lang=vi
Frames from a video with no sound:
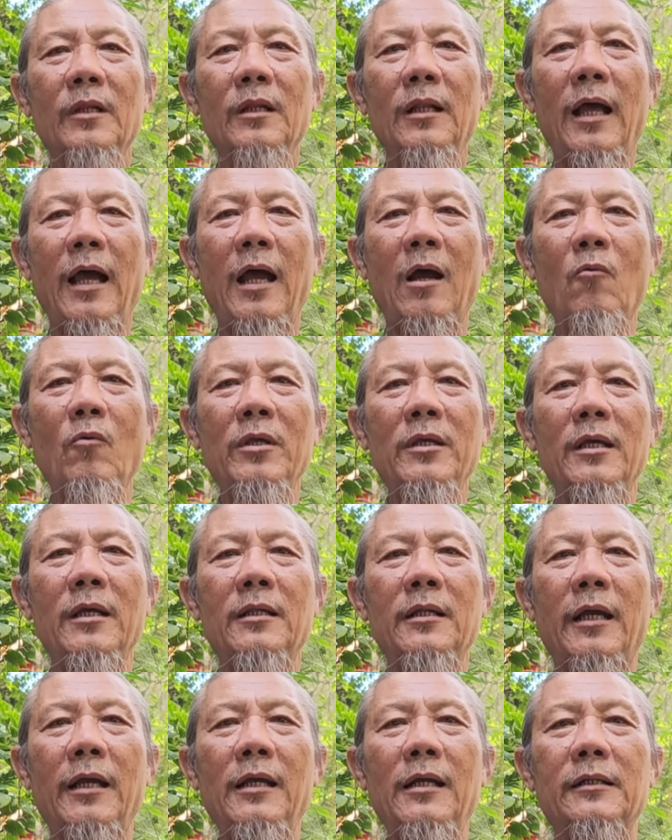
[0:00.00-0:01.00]
là quý
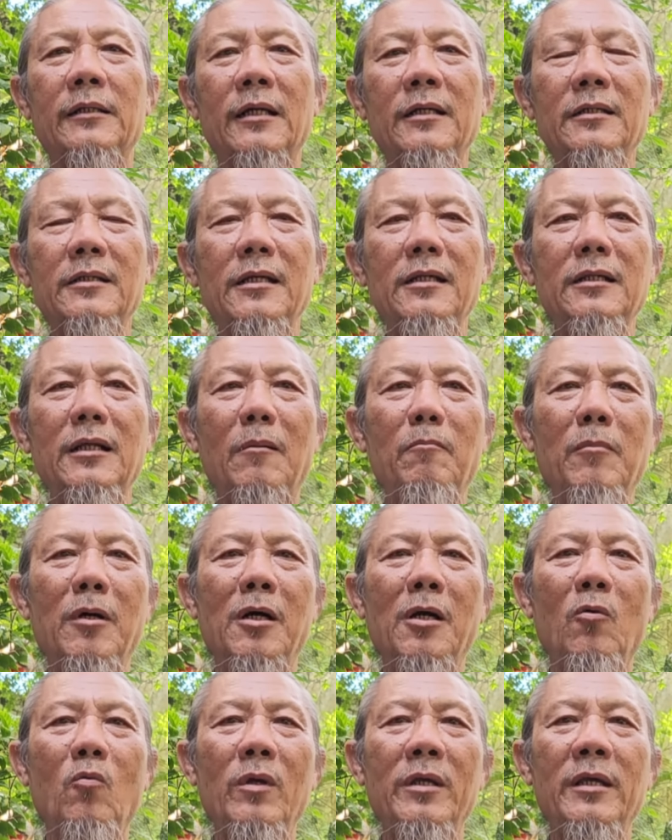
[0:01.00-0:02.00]
vị thấy là tháng 9 tháng
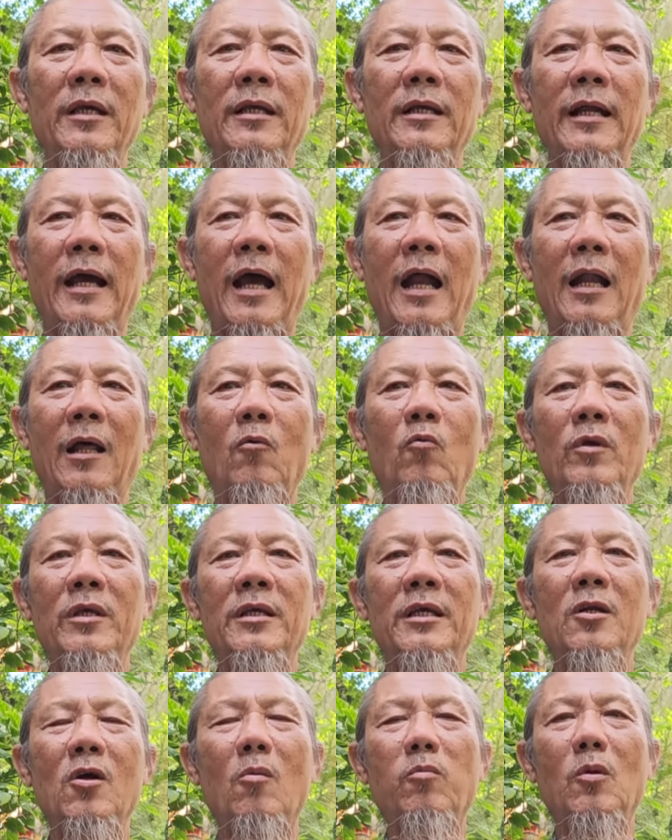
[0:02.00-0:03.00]
10 quý vị ra là quý
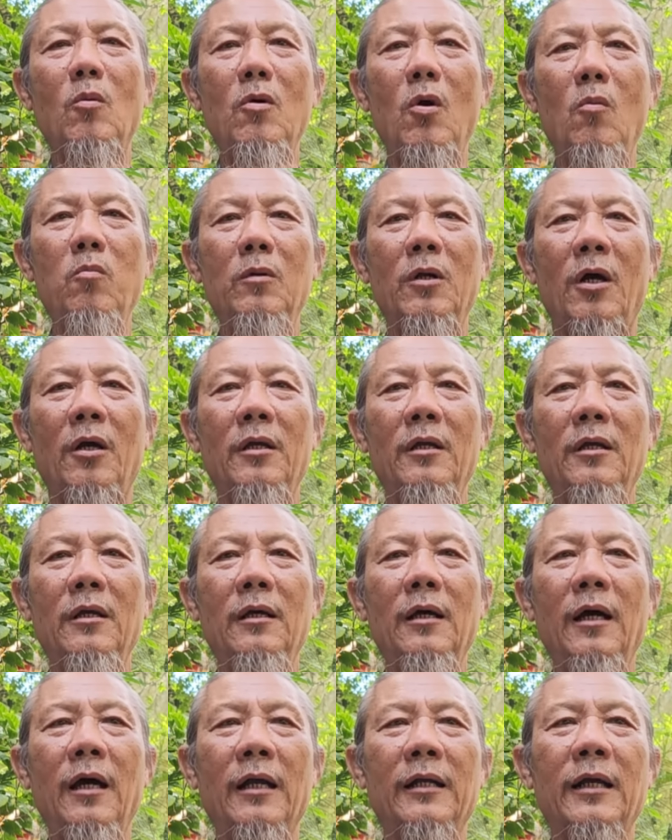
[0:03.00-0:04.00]
vị đốt đúng ung rồi.
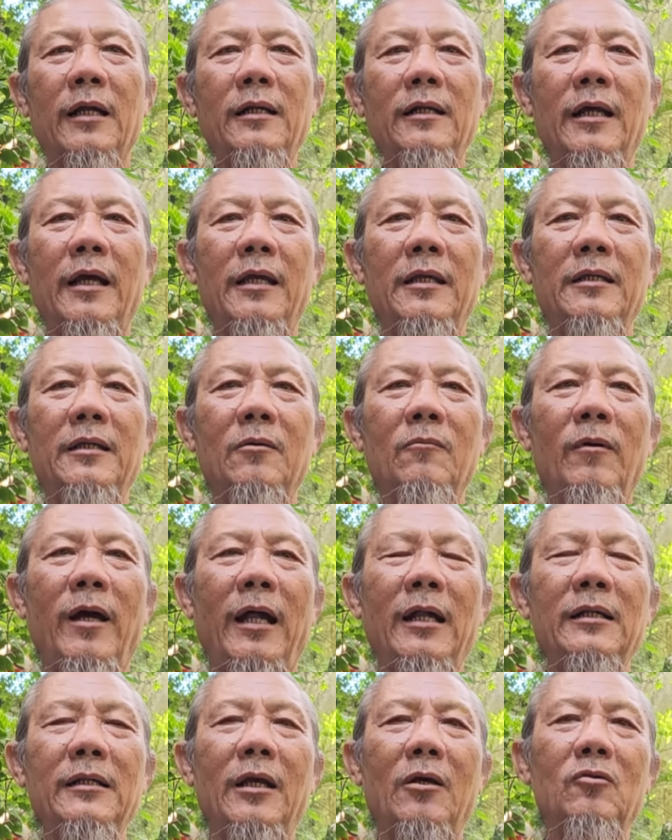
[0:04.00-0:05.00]
Cách đây chừng
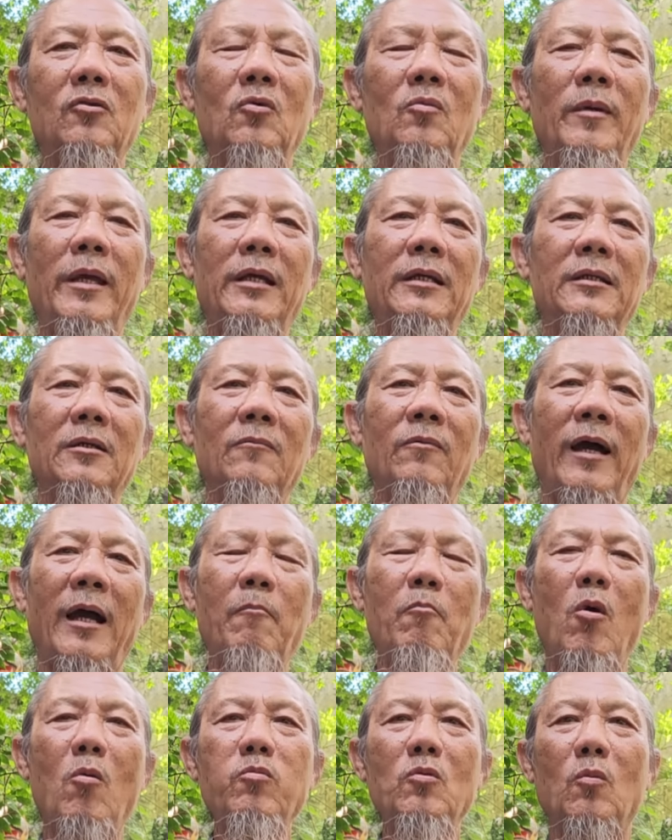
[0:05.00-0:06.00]
khoảng, theo tôi biết chừng
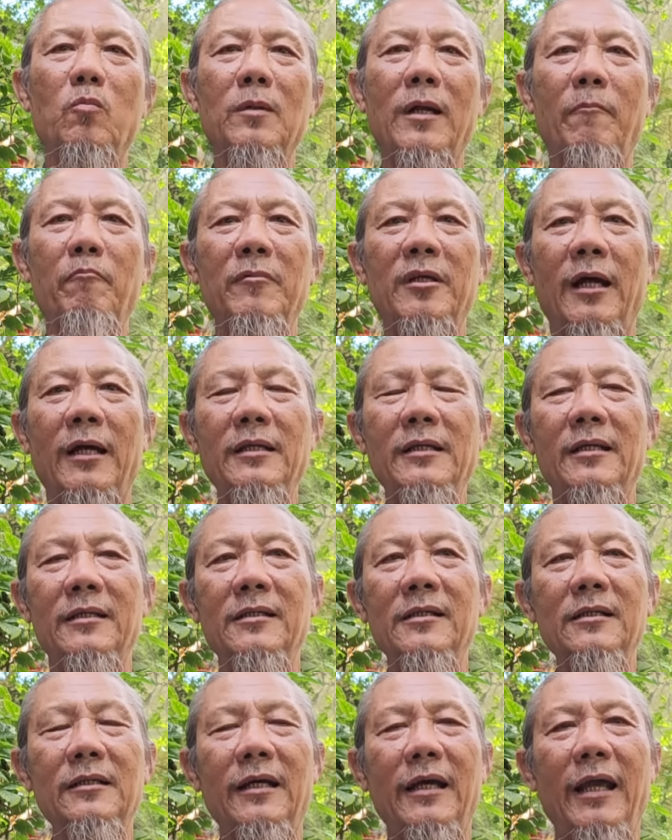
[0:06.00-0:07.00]
khoảng 40 năm trở về
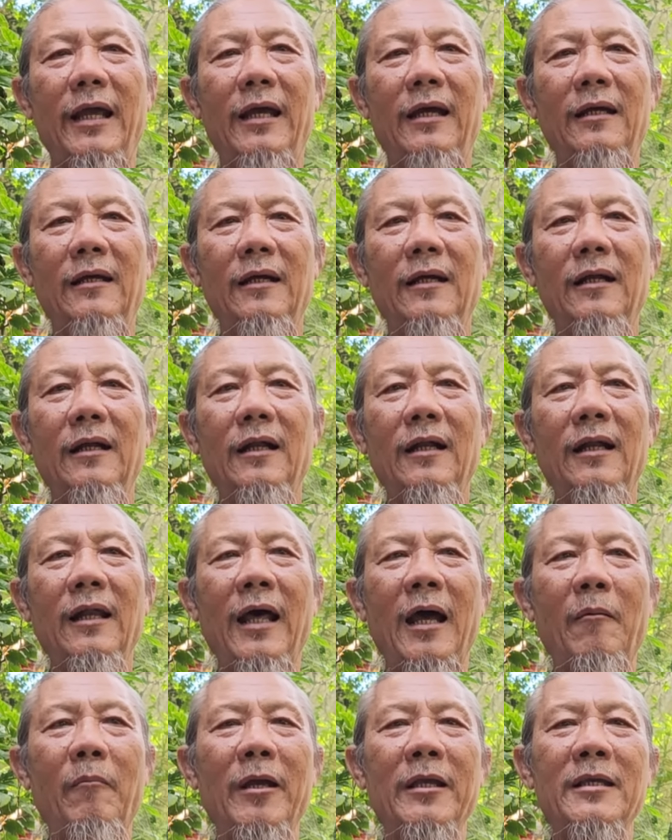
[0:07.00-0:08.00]
trước đó ha,
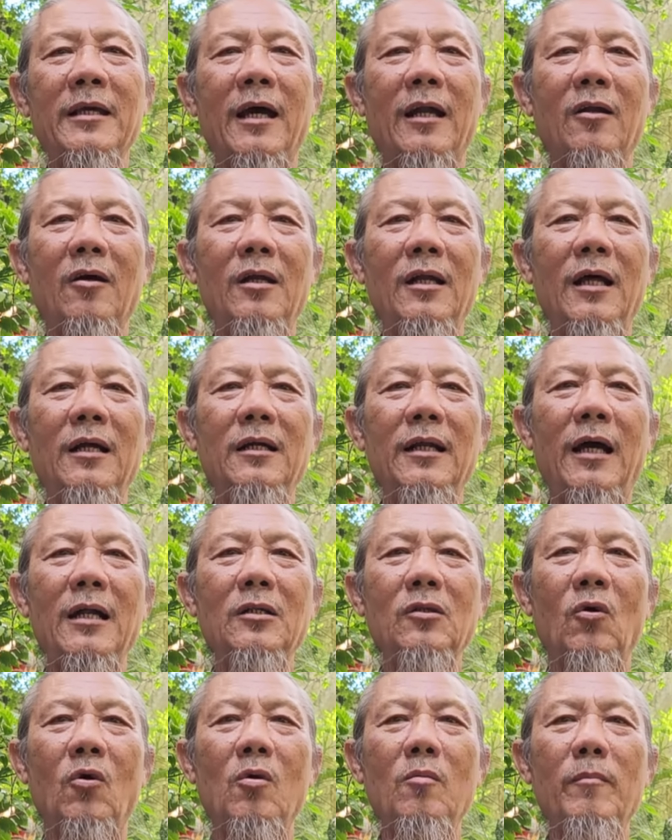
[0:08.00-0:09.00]
là bây giờ nó
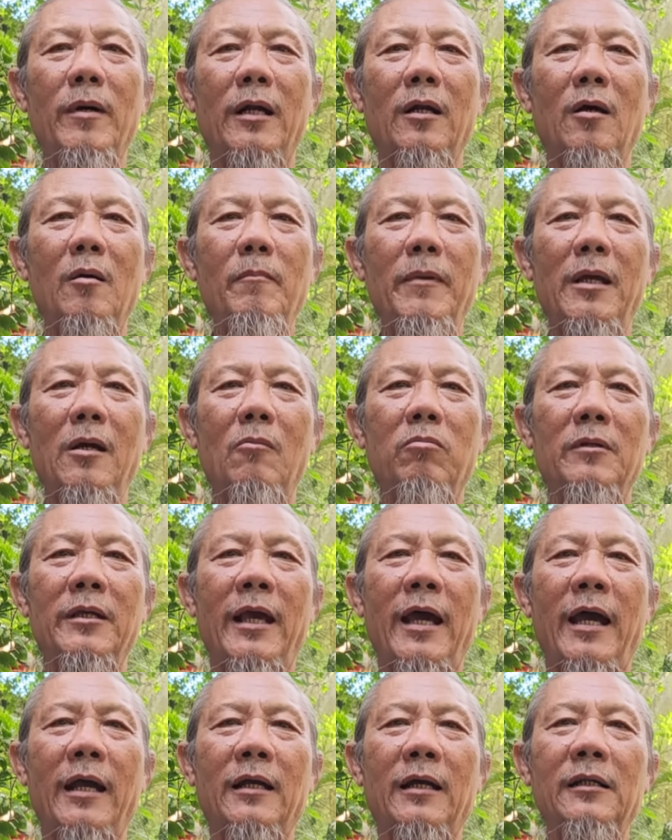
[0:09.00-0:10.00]
lớn tuổi mà nói mấy ông
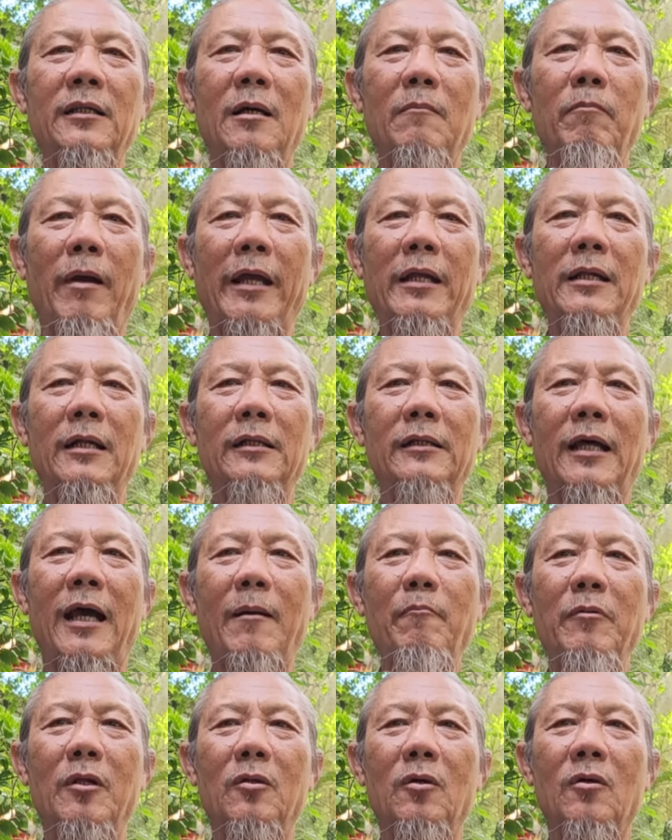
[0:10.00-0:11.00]
già cả tháng 7 tháng
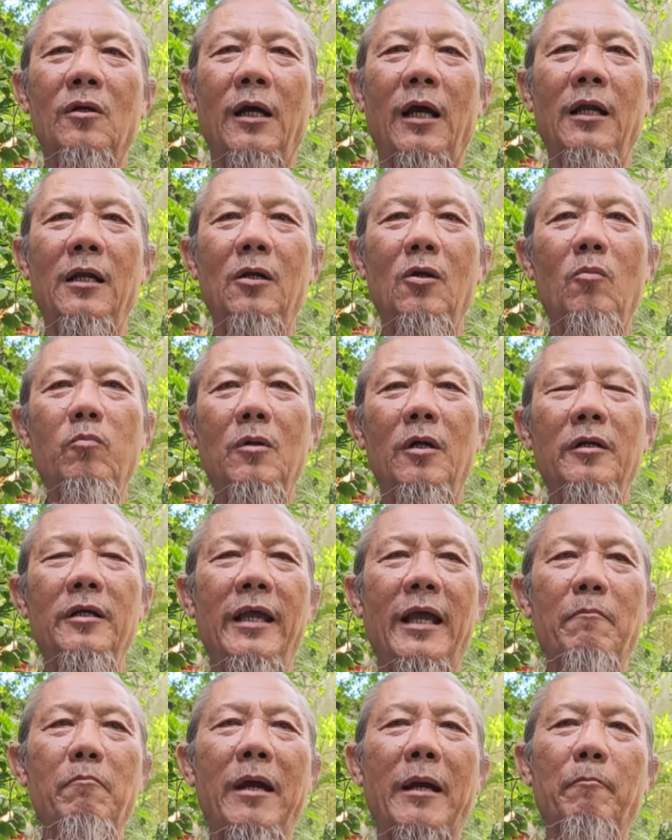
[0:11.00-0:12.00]
8 thôi, kể lúc đó
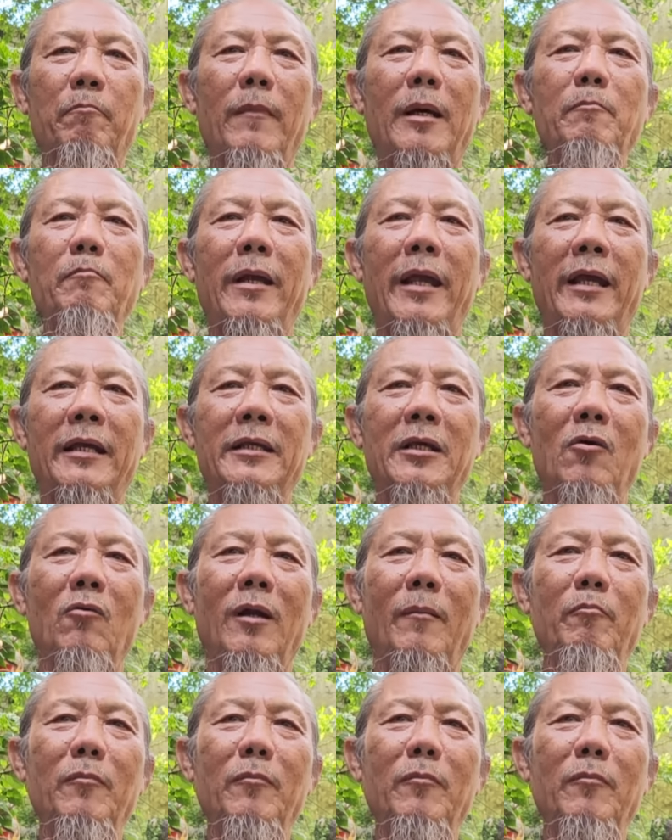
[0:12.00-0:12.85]
đi ăn bánh men nhiều